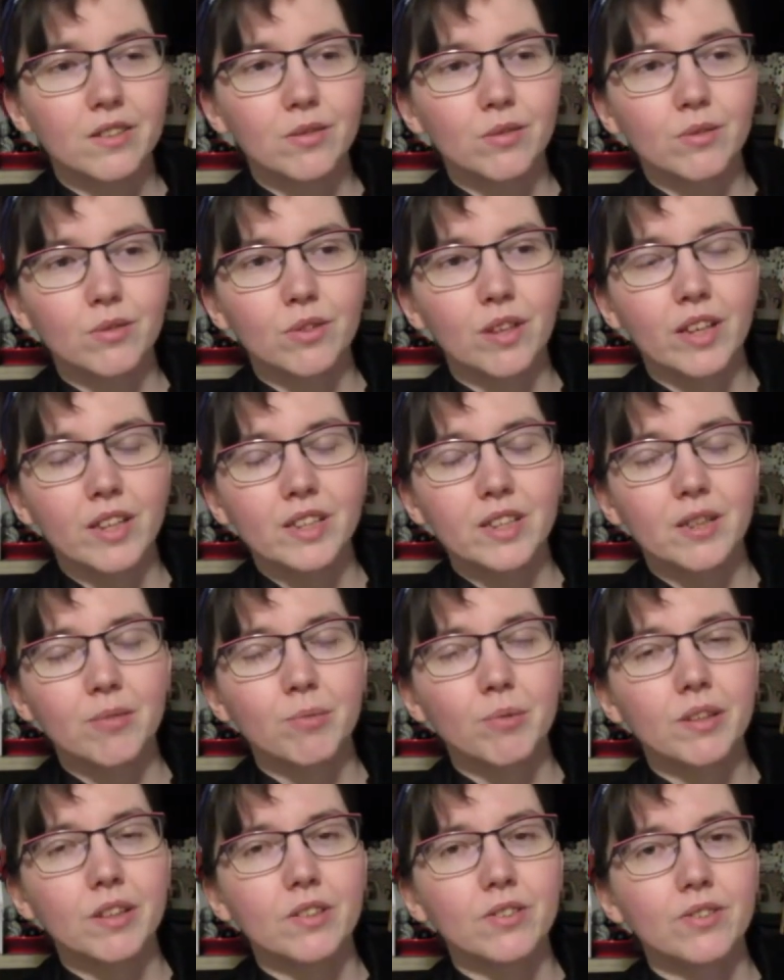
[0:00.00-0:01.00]
de là à se
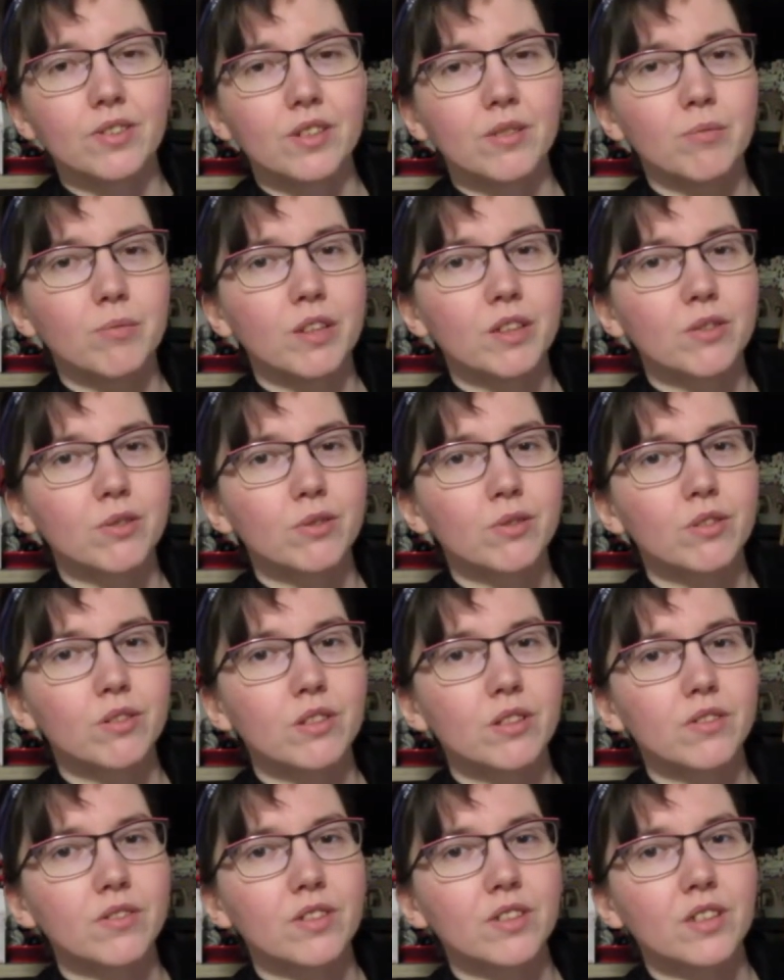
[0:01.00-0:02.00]
taper un film et à ce que ça
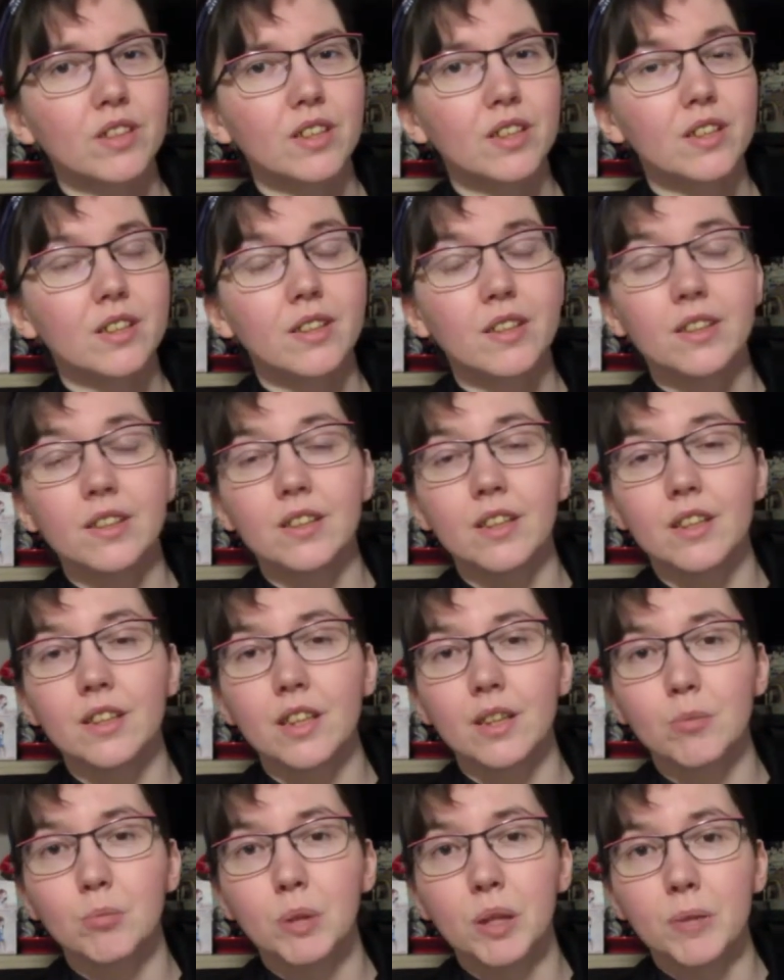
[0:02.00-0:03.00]
devienne réalité, il n'y a
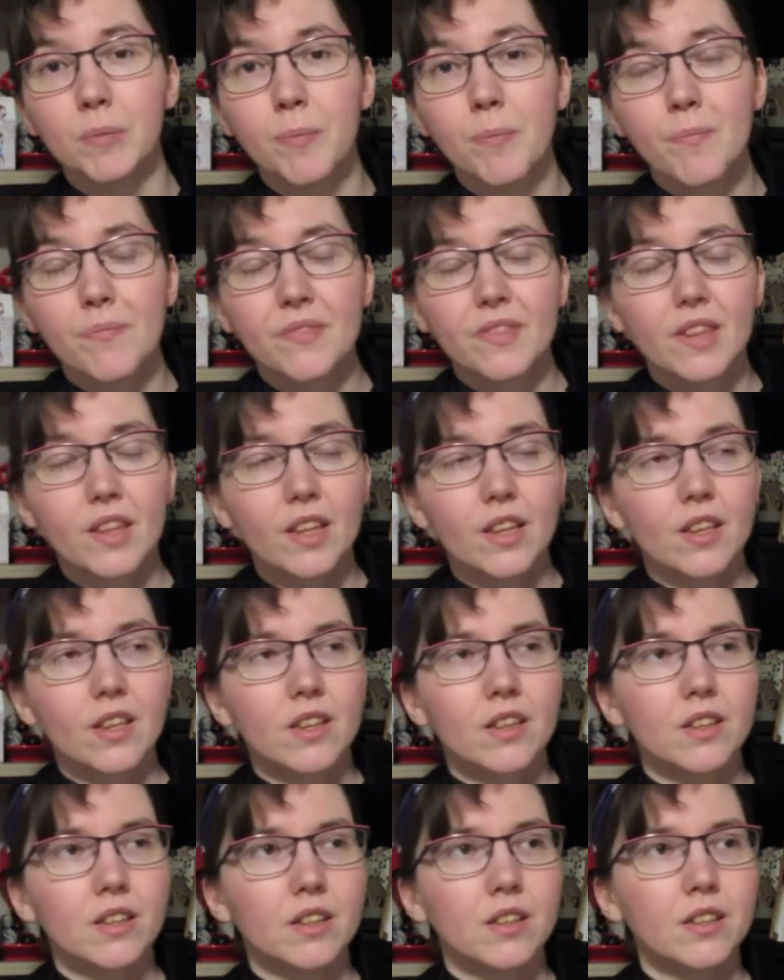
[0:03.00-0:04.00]
qu'un pas.
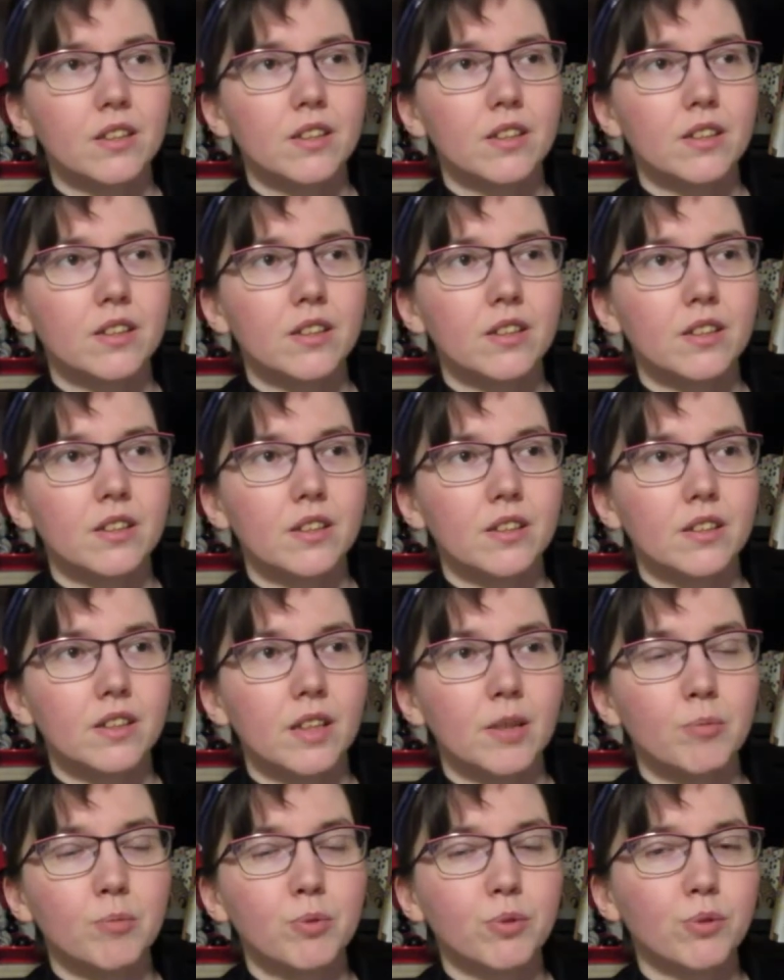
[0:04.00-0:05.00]
Et
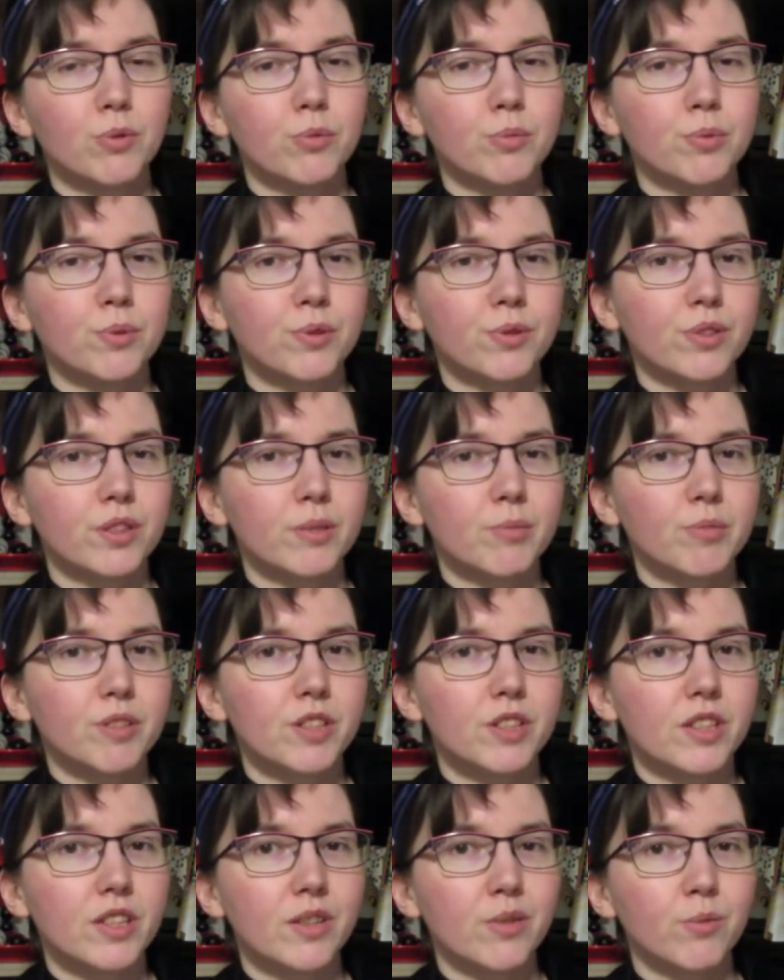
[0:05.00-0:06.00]
il a beaucoup, beaucoup
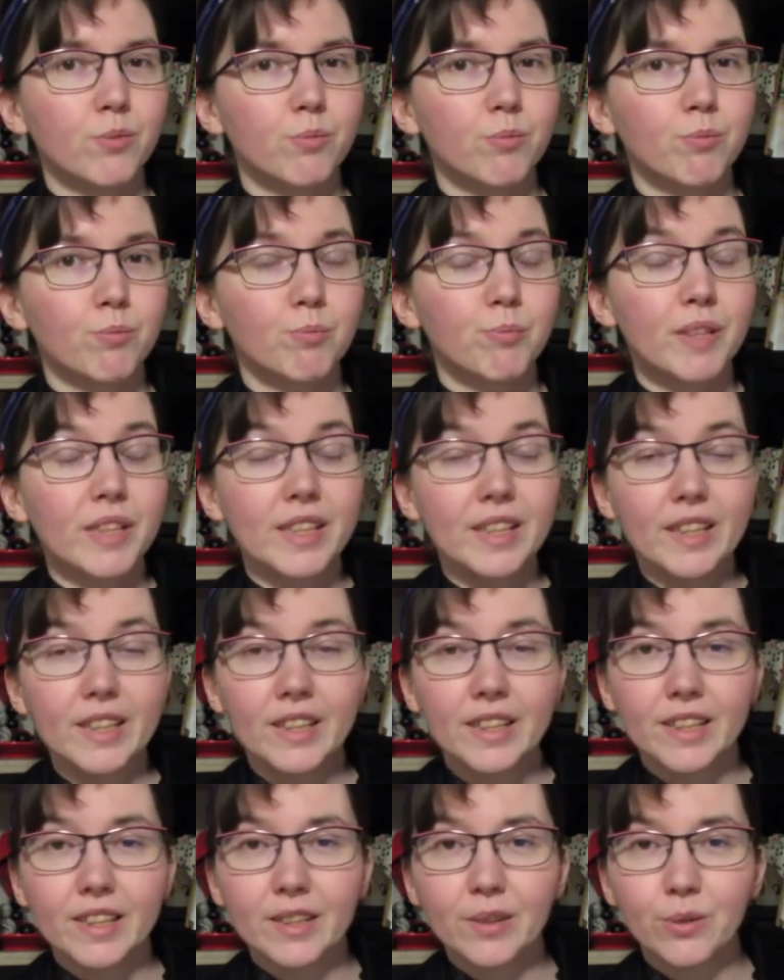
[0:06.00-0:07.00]
d'imagination.
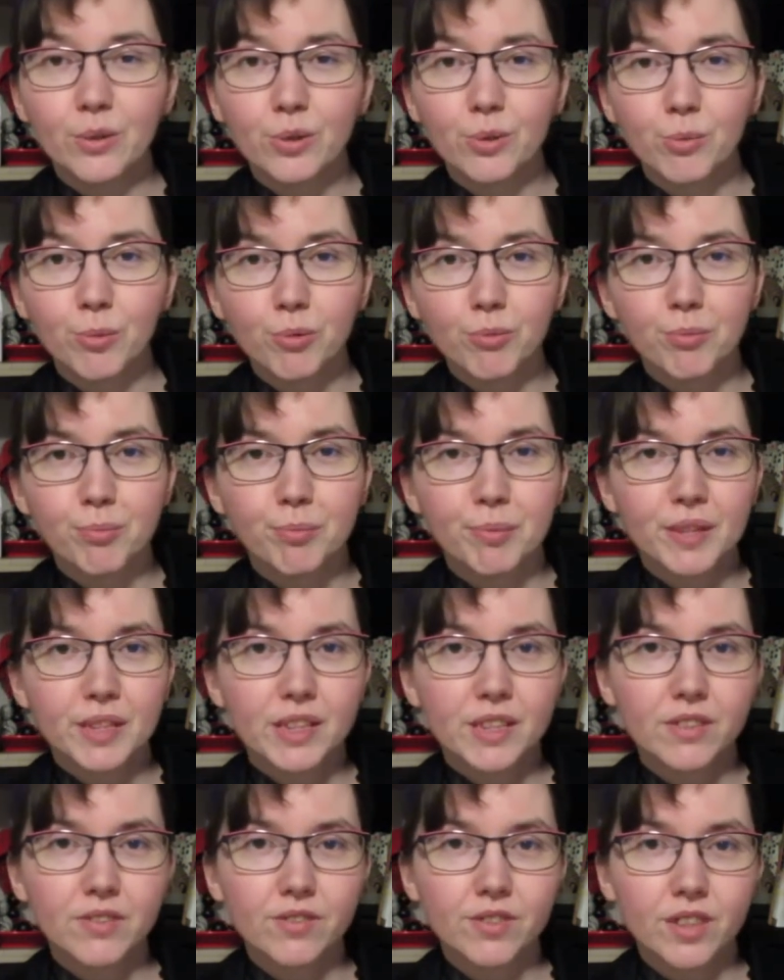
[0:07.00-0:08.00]
Mais heureusement,
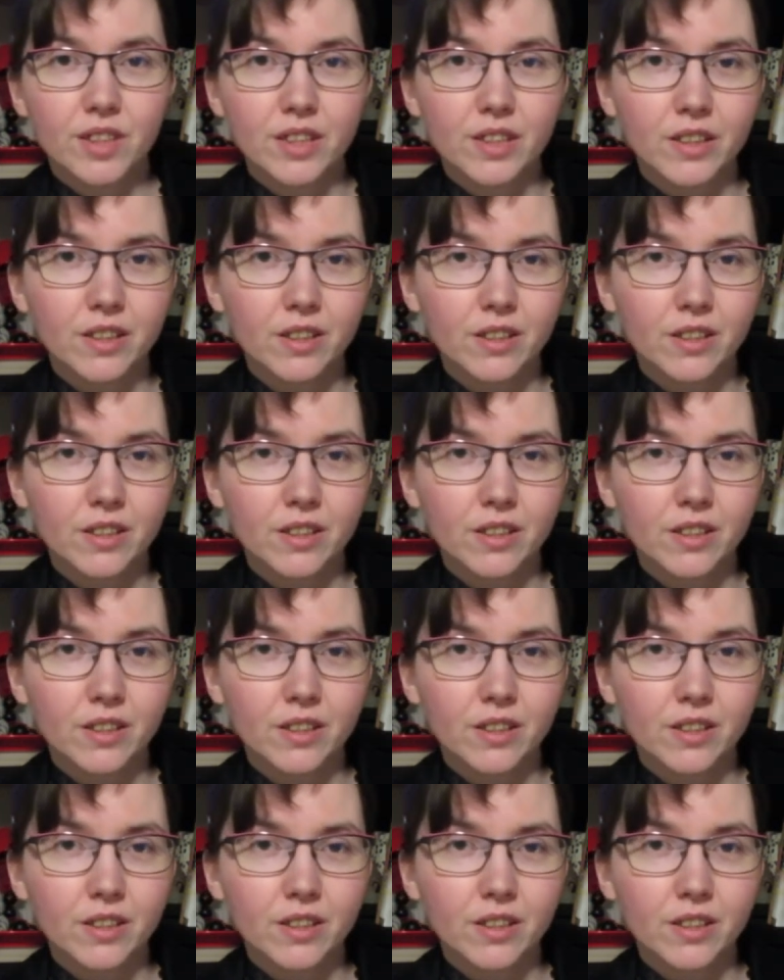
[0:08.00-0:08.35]
parce qu'il va...